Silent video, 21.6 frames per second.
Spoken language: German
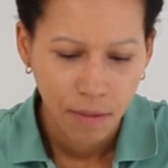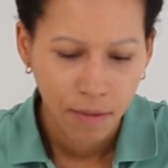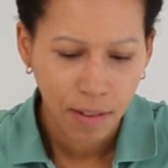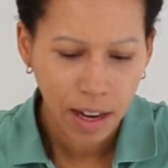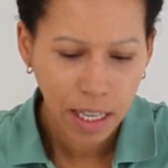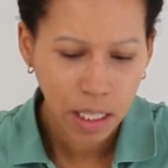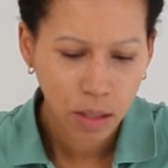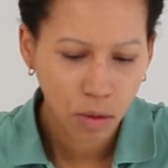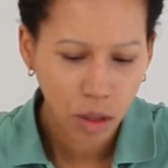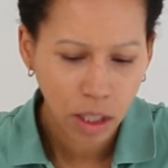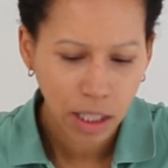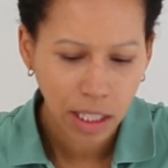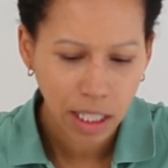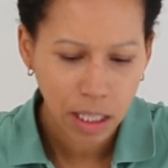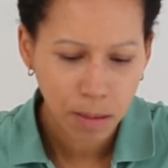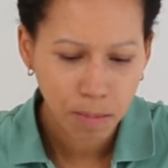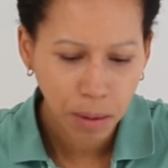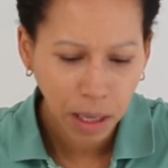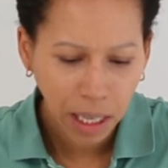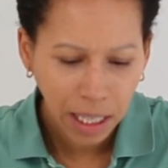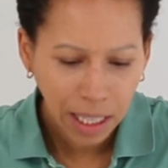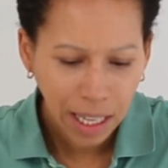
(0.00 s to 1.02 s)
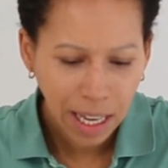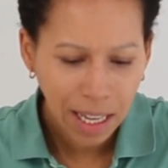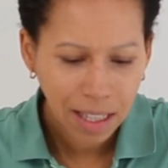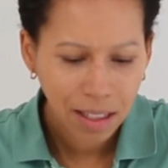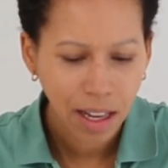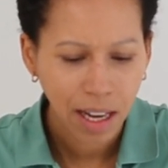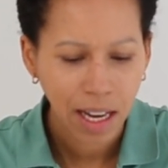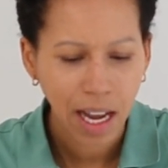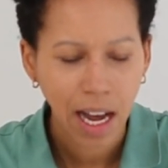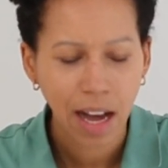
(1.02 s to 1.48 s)
Was würde das
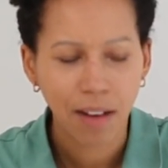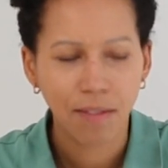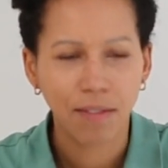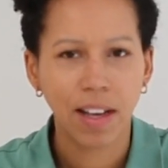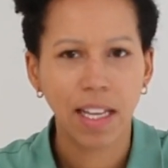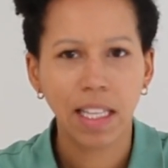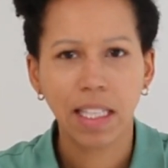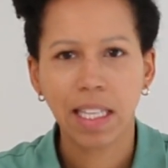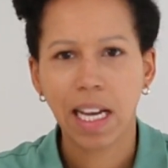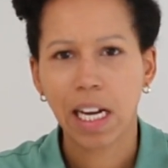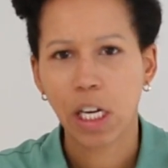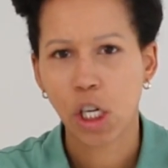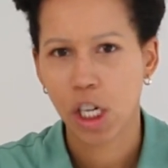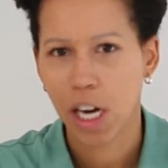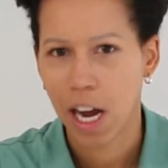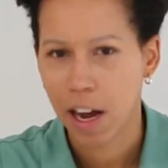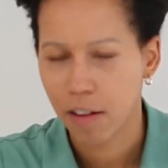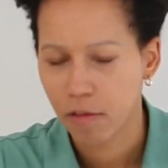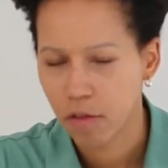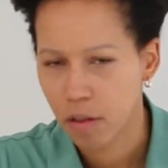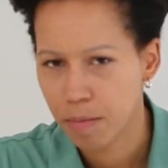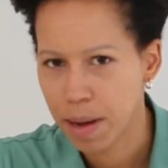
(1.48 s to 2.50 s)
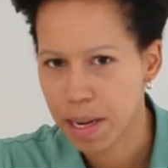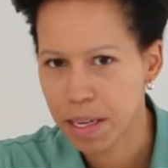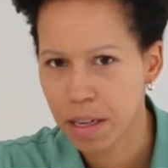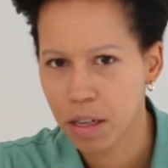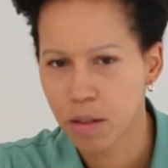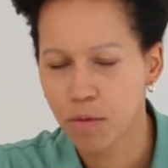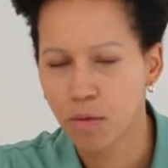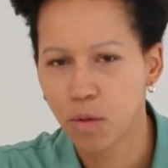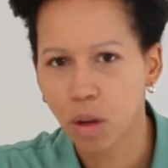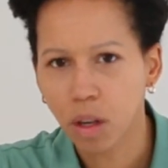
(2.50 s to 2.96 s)
bringen? Naja, wenn der Schlaf
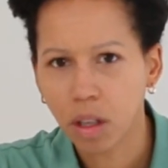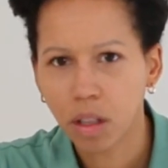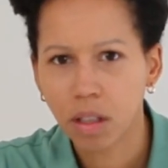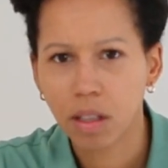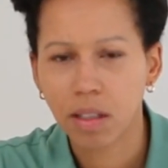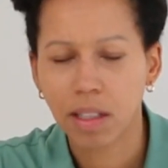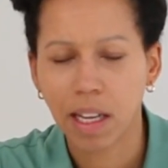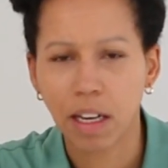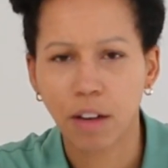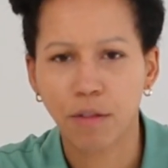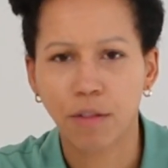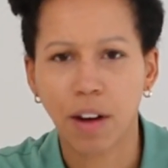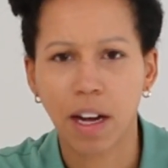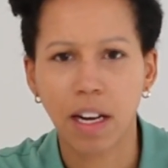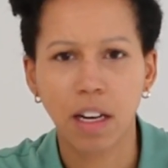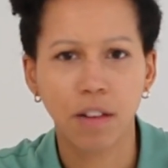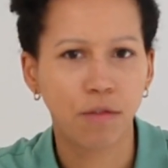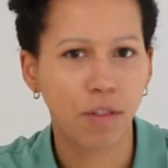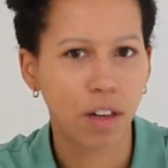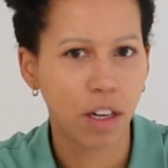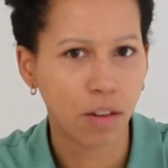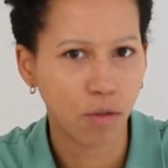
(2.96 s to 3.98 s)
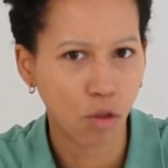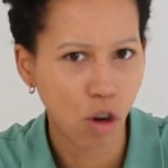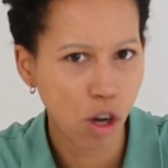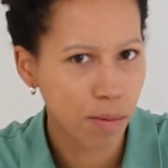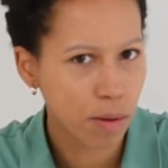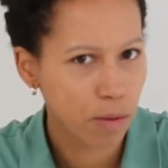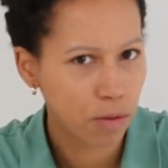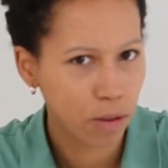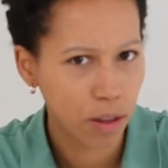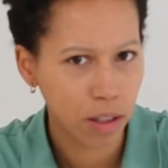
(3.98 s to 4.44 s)
verbessert wird, dann auf alle Fälle
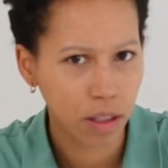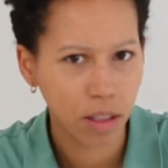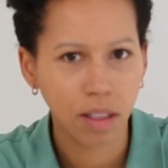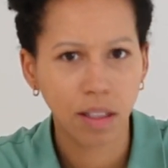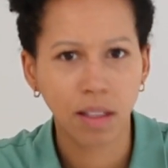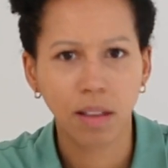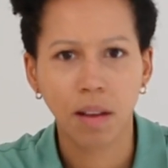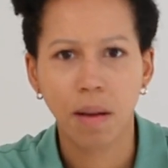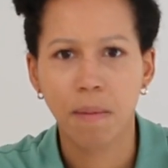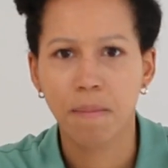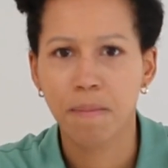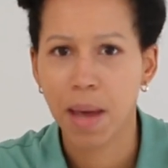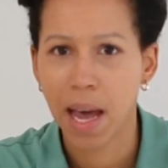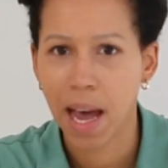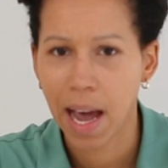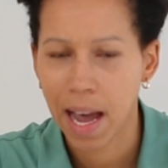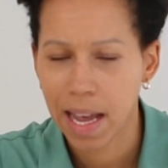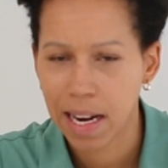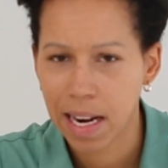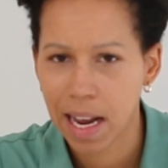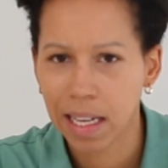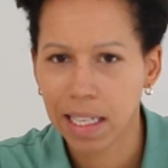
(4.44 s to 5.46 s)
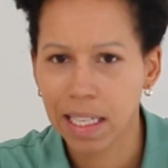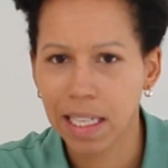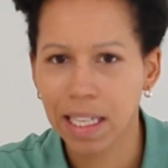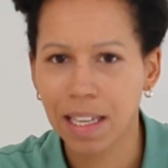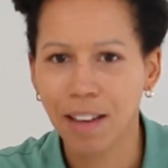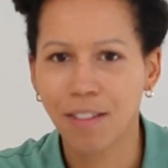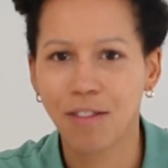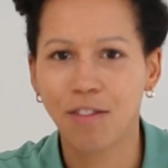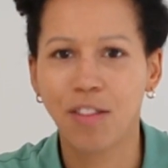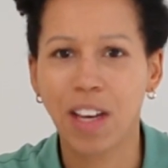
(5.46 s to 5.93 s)
Wohlbefinden, mehr
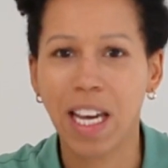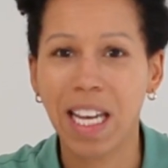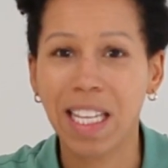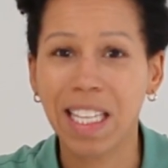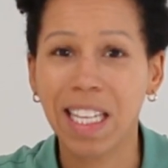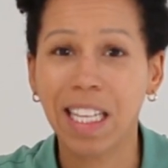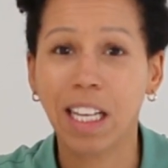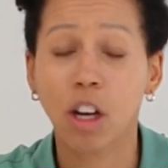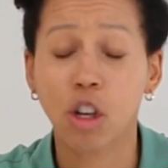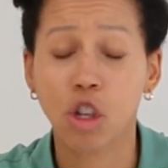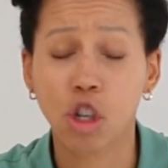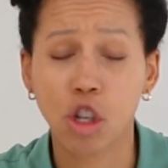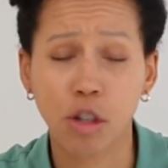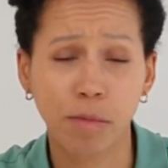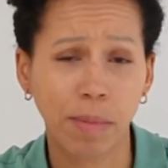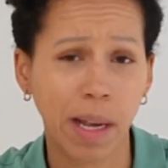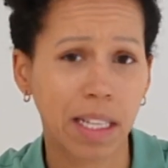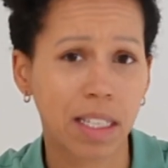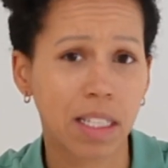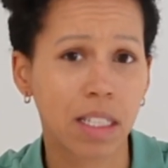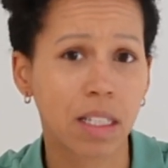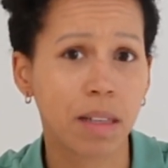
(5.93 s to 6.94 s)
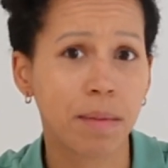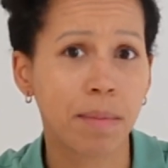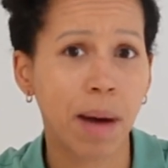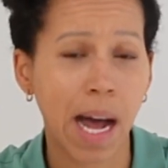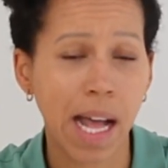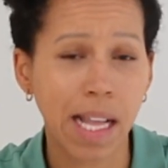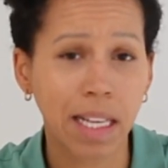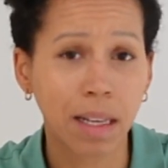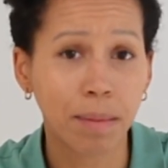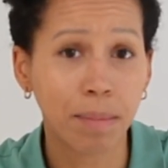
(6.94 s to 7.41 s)
Energie, weniger Schmerzen im
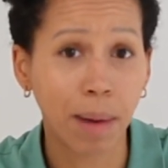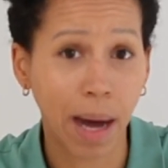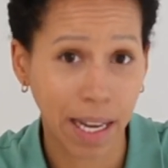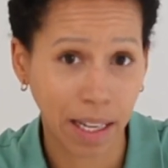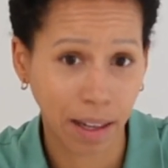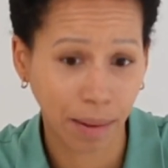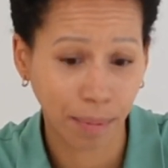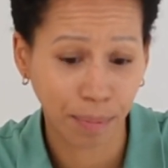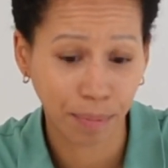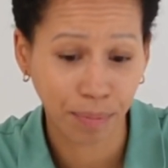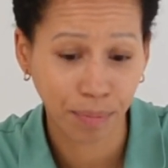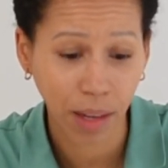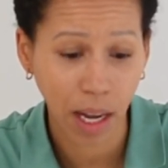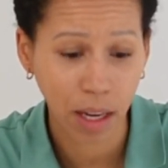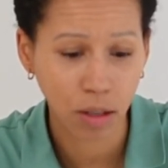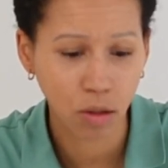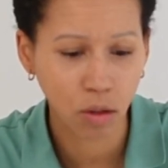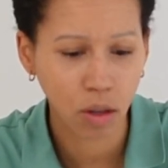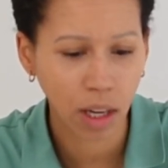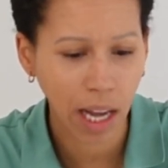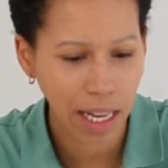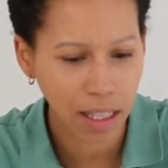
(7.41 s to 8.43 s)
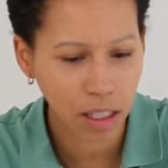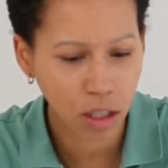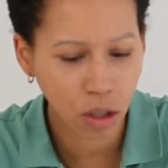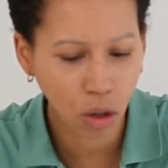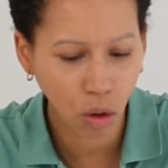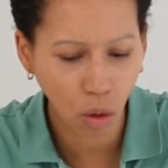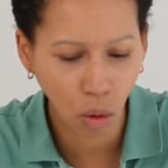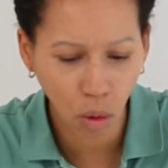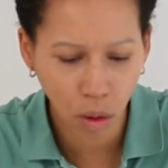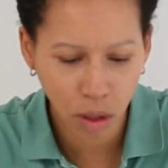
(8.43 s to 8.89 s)
Allgemeinen. Also ein
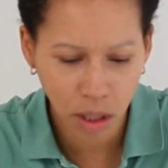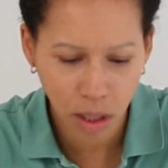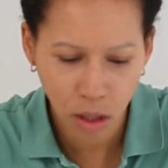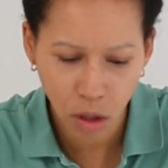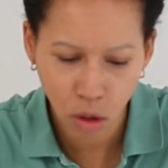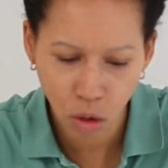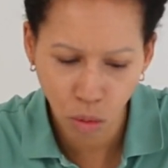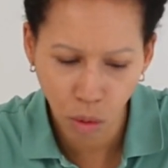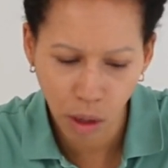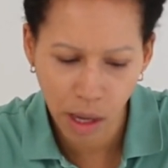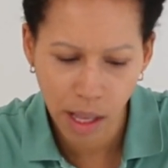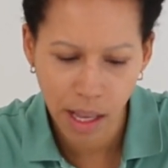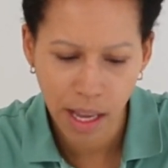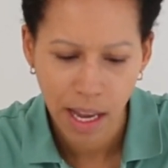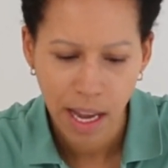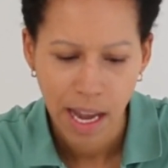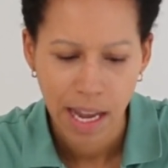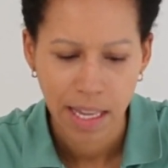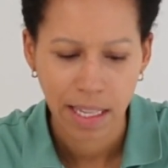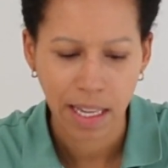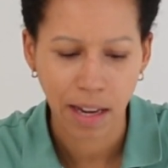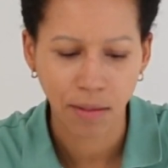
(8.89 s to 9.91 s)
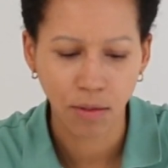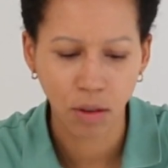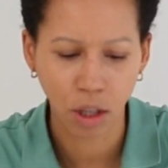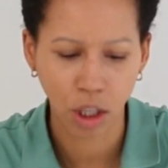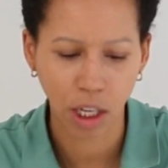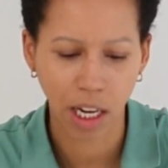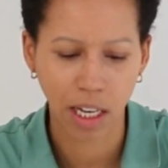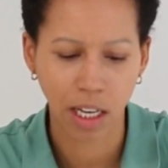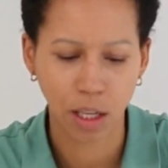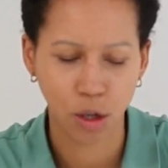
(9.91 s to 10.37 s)
ganz großes Tool, da
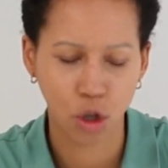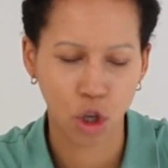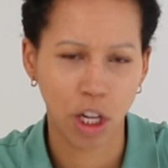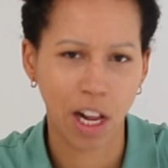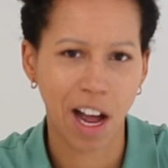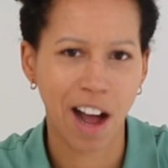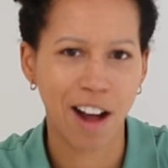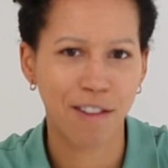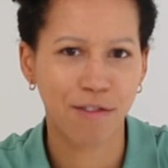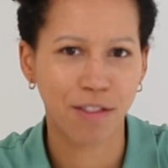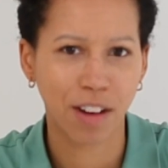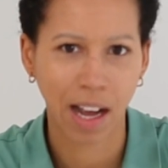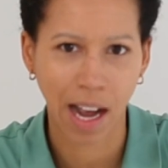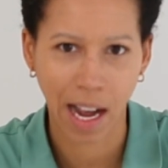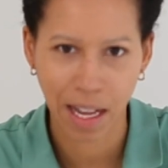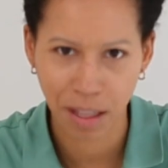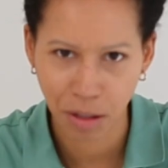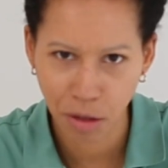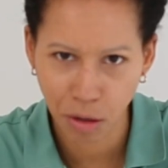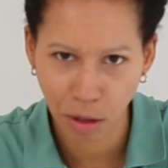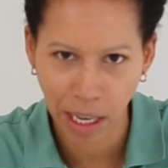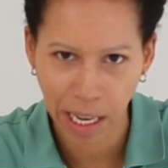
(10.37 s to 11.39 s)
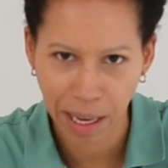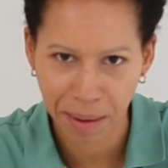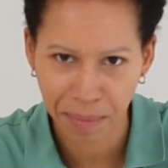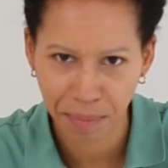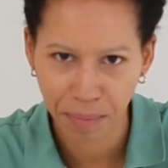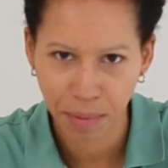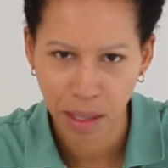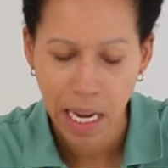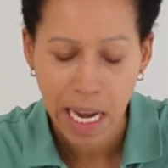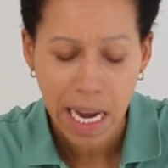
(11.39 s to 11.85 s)
wirklich an den Schlaf
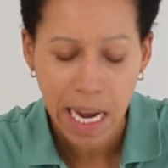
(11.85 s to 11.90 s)
ranzugehen.